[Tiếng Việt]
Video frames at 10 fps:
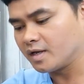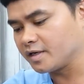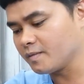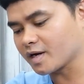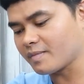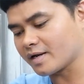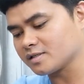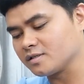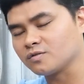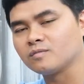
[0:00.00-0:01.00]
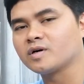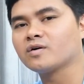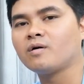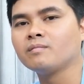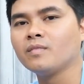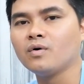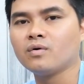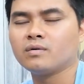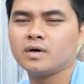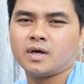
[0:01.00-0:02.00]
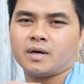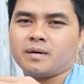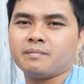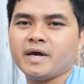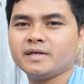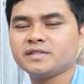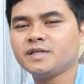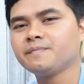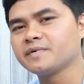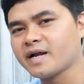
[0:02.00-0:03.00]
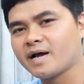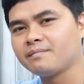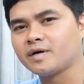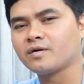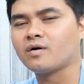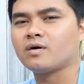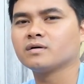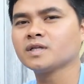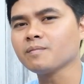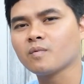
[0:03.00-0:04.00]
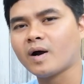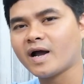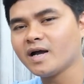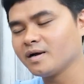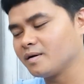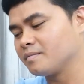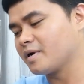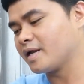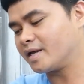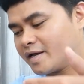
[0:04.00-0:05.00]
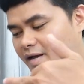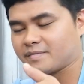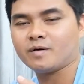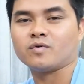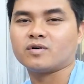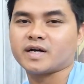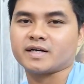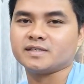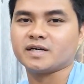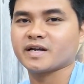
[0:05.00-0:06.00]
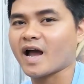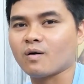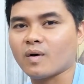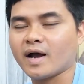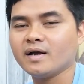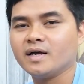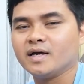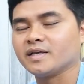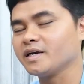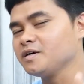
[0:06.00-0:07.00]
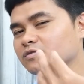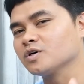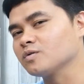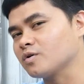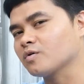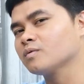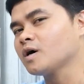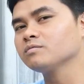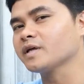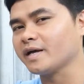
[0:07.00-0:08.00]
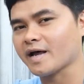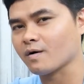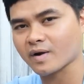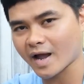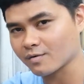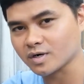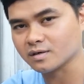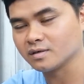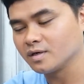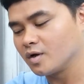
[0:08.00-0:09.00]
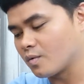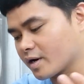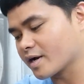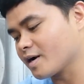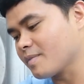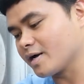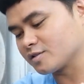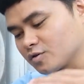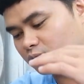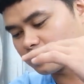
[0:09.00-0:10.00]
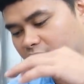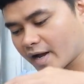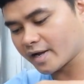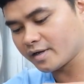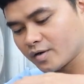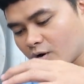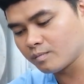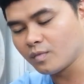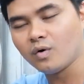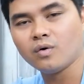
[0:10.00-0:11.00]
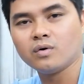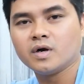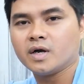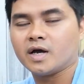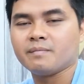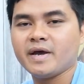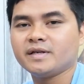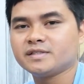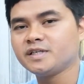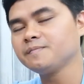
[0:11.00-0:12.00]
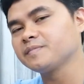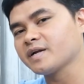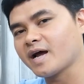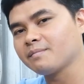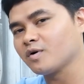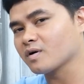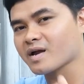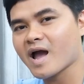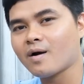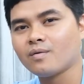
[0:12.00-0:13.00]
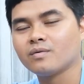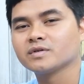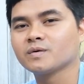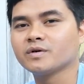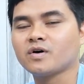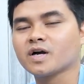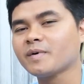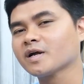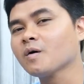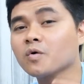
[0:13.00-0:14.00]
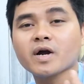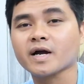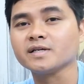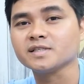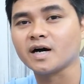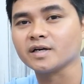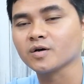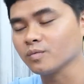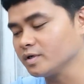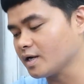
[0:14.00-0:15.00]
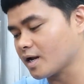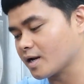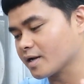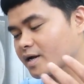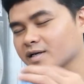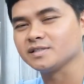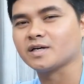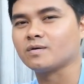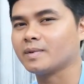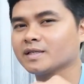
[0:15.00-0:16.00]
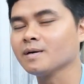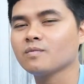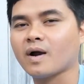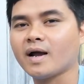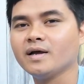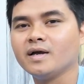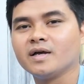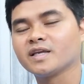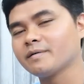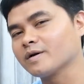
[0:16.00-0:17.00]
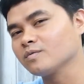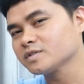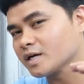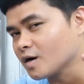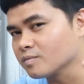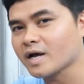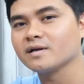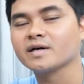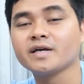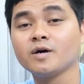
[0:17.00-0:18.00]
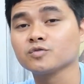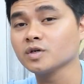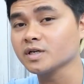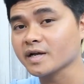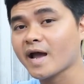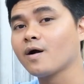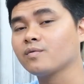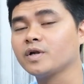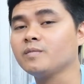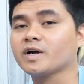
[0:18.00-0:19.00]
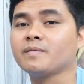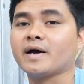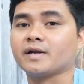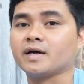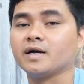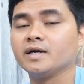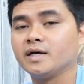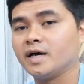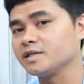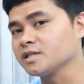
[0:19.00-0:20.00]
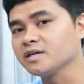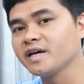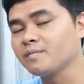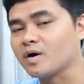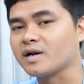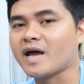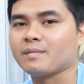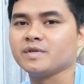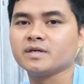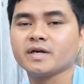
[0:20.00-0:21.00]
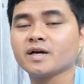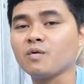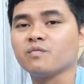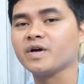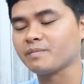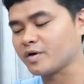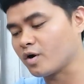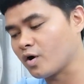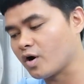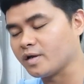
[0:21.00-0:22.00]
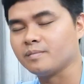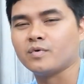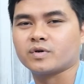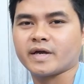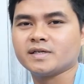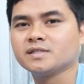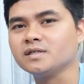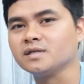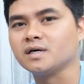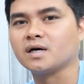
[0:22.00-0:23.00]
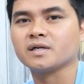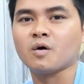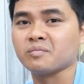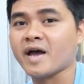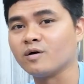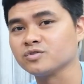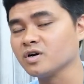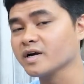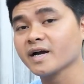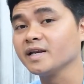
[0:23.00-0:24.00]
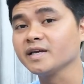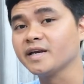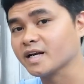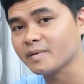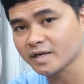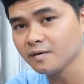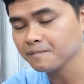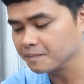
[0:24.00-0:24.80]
Nếu mà các bạn sử dụng một cái combo main, chip, RAM mà nó thấp quá mà lại kèm theo một con card hình giấy cao quá thì cái hiệu suất của nó cũng không thể nào cao được. Hoặc là các bạn dùng cái combo main chip RAM mà nó cao, trong khi đó các bạn không có card hình rời cũng như là cái card hình rời của các bạn thấp quá, thì các bạn cũng sẽ không đạt được cái hiệu suất cao nếu mà các bạn chơi game hoặc làm những cái công việc mà đòi hỏi một cái sự đồng đều giữa các cái linh kiện các bạn nhé.